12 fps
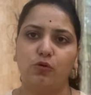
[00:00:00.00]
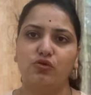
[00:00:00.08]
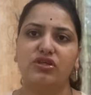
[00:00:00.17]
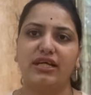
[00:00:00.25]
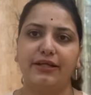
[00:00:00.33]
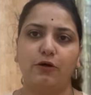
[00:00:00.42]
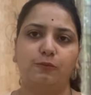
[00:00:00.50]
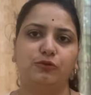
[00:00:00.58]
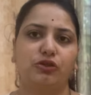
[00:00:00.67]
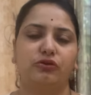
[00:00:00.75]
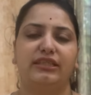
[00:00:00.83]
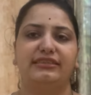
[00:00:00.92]
पोस्ट का एक
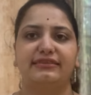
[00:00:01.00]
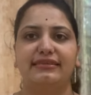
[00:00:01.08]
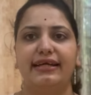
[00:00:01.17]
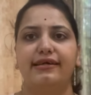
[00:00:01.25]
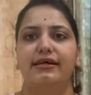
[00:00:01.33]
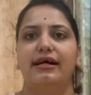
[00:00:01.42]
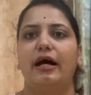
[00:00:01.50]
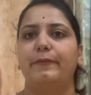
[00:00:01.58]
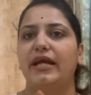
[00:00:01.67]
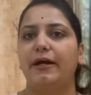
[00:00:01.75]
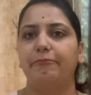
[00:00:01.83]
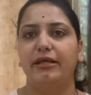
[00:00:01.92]
ऑप्शन होता है जैसे
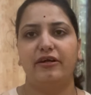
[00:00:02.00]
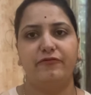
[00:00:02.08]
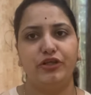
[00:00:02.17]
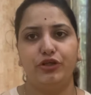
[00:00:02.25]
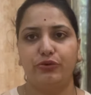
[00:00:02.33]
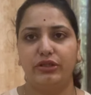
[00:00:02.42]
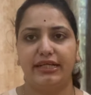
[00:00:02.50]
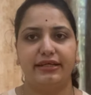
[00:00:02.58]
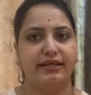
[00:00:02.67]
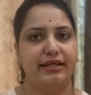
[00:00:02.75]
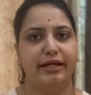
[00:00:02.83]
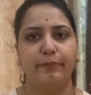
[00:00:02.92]
अभी आप मेरा वीडियो देख
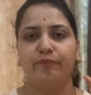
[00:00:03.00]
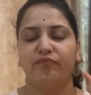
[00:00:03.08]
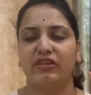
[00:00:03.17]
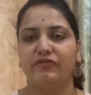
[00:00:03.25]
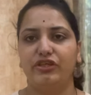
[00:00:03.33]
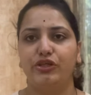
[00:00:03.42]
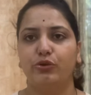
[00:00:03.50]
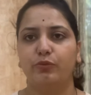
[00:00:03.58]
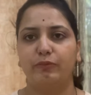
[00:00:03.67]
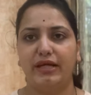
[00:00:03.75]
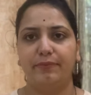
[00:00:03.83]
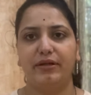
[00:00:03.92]
रहे हैं वीडियो
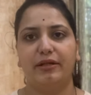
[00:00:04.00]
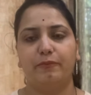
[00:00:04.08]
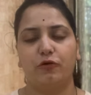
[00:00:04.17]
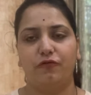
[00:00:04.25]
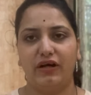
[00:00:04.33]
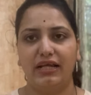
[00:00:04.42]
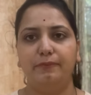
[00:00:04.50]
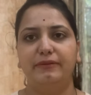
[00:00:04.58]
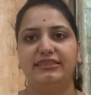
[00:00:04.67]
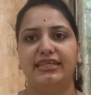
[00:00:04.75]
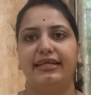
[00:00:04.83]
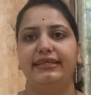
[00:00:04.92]
पे मेरे प्रोफाइल
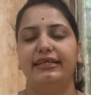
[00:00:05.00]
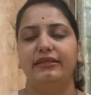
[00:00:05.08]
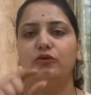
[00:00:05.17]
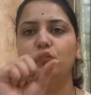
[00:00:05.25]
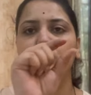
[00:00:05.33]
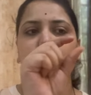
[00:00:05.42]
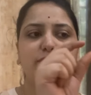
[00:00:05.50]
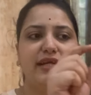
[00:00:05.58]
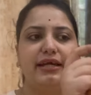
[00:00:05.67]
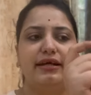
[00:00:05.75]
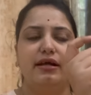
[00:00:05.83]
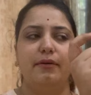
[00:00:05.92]
पे जाएंगे तो
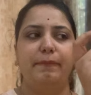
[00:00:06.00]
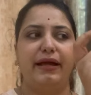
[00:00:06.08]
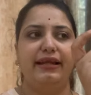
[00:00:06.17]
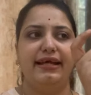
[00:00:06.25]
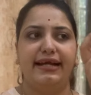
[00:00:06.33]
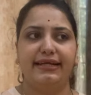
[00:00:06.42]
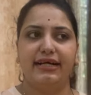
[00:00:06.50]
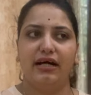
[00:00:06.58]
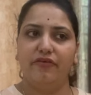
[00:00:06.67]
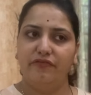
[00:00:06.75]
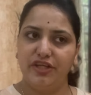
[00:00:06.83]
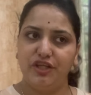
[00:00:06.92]
उसमें पहले
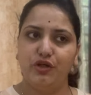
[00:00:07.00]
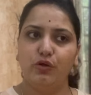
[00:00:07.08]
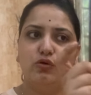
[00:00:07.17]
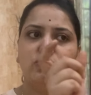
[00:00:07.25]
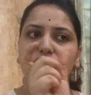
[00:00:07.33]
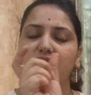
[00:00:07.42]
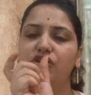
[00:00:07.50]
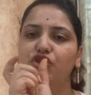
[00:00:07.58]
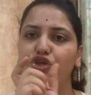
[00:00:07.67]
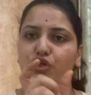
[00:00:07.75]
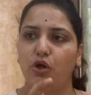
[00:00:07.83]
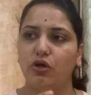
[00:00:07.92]
आएगा वीडियोज
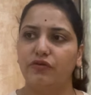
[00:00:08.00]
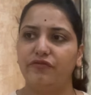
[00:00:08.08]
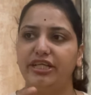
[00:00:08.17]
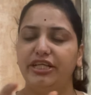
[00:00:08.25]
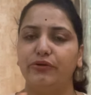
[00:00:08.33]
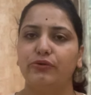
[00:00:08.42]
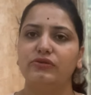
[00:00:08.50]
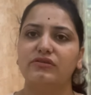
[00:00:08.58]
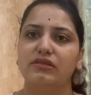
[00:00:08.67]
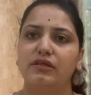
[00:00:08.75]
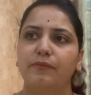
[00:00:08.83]
शॉर्ट वीडियोज